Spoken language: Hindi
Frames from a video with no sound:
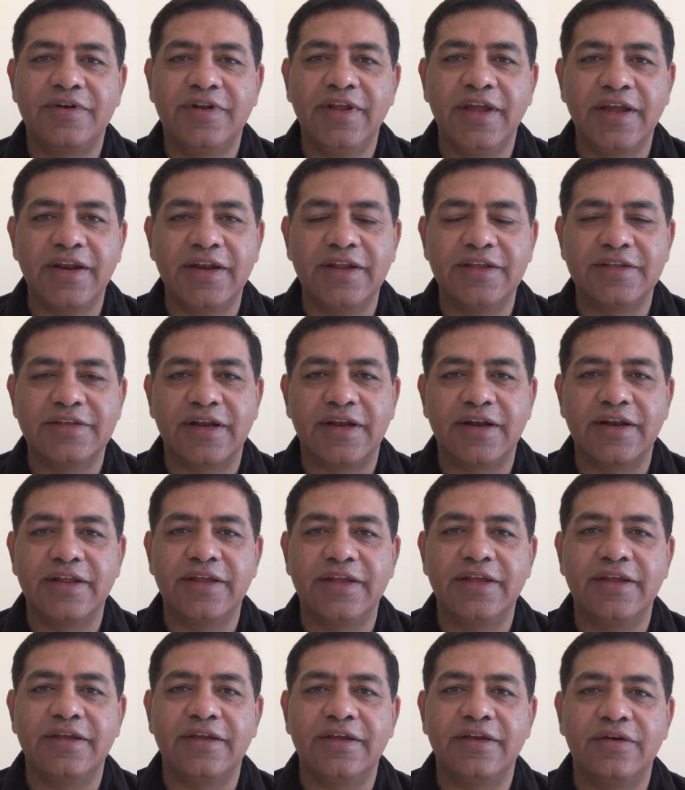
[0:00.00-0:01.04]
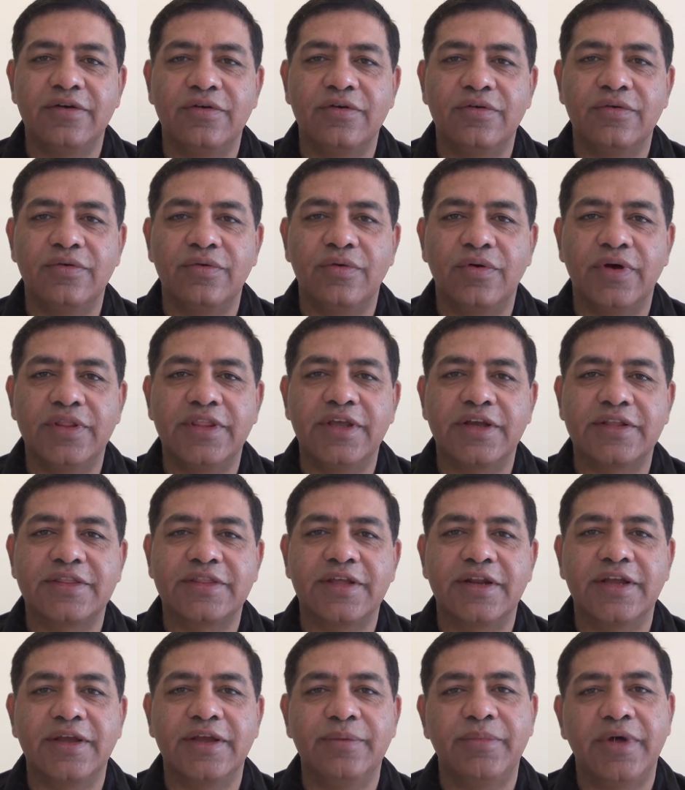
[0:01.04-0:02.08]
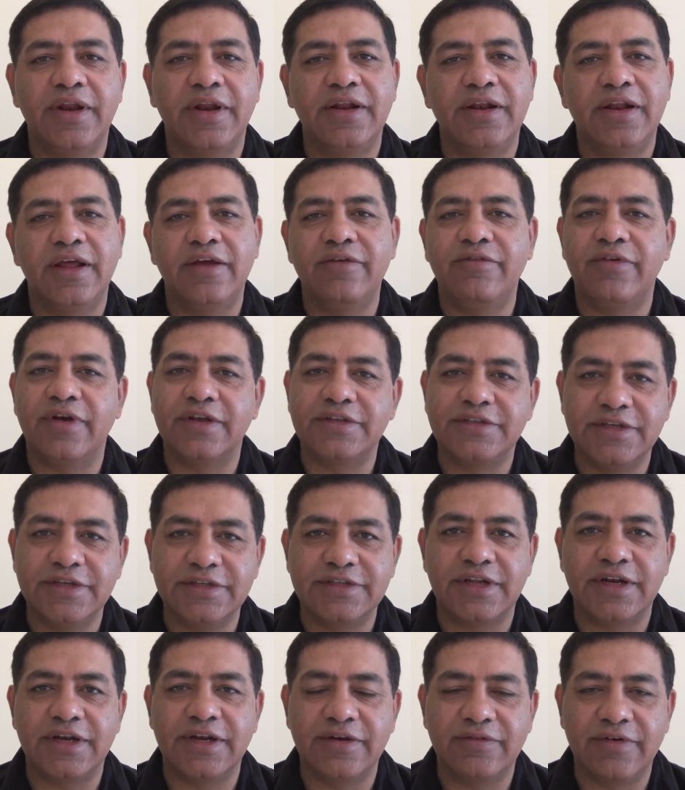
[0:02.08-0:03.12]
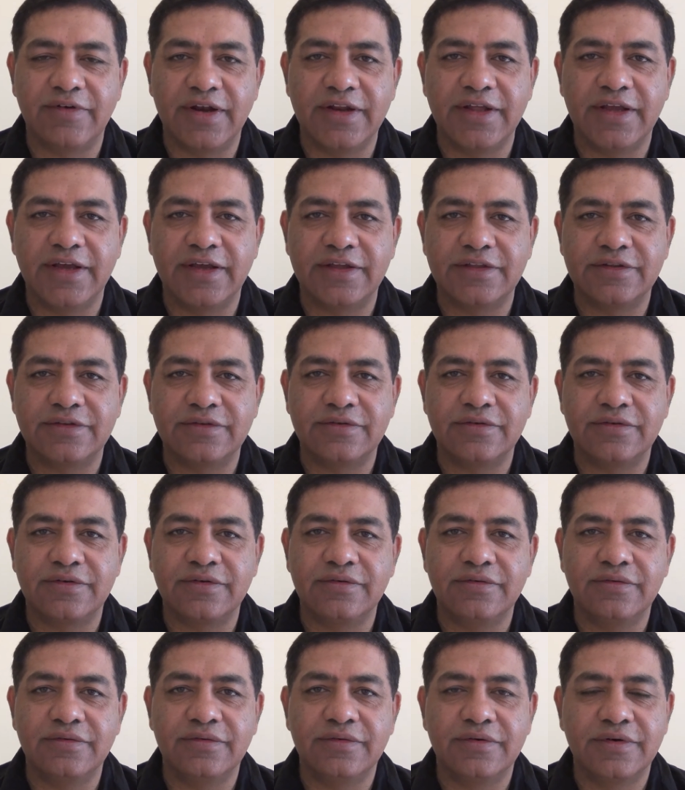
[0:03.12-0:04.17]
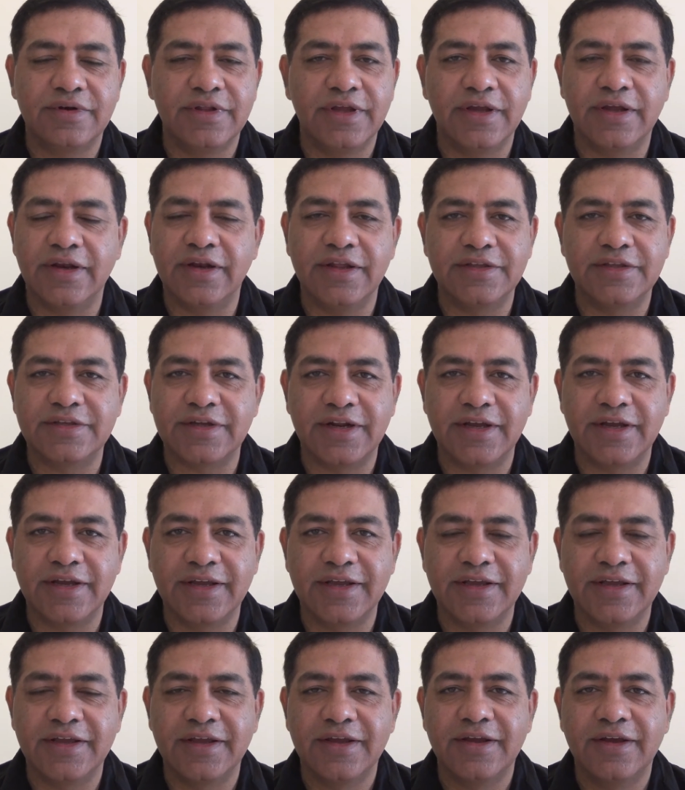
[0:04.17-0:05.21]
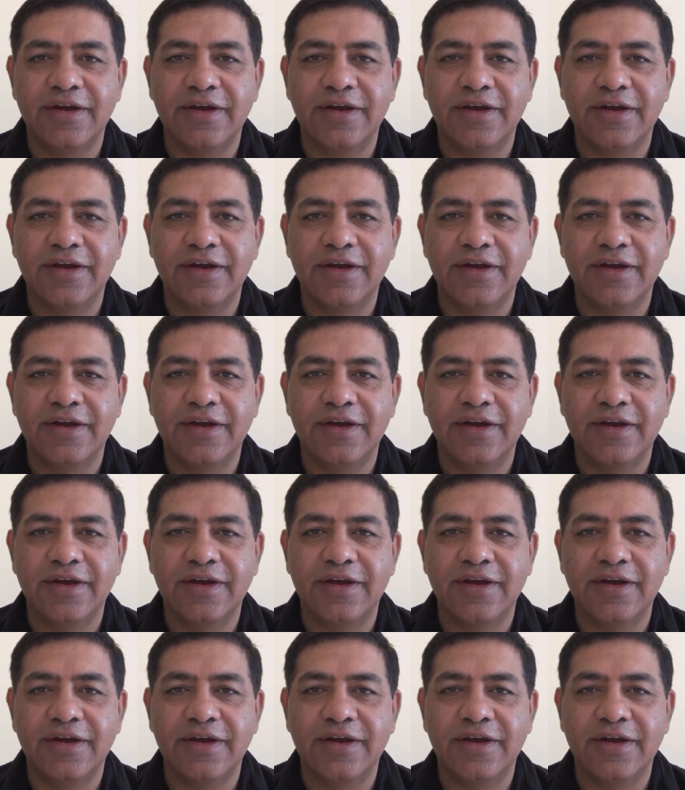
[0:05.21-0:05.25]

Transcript: ठीक नहीं चल रही अधिकतर की मैरिड लाइफ वैसी ही चलने वाली है ठीक नहीं चलेगी